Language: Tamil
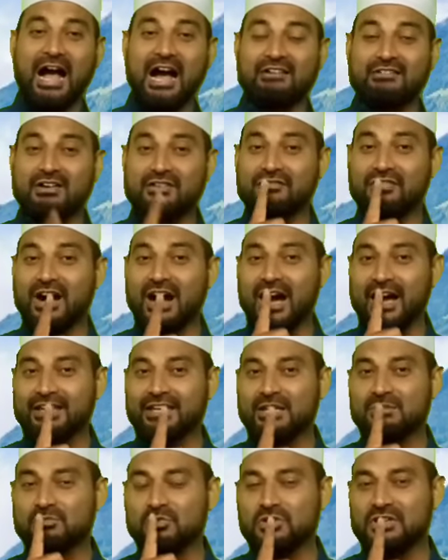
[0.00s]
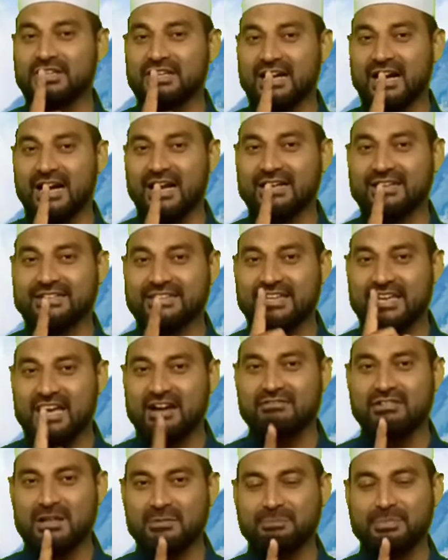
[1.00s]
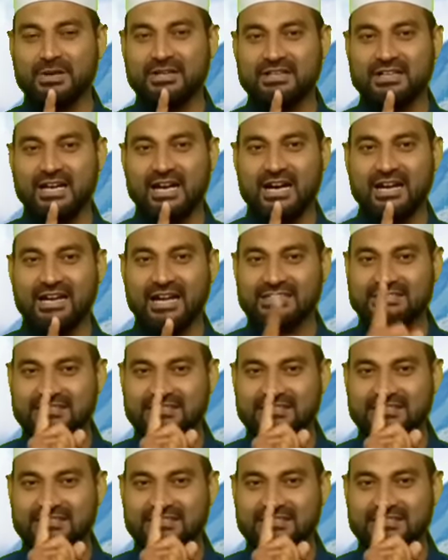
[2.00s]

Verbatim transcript: அவன் வாயை மூடினான் கேவலப்பட்டான்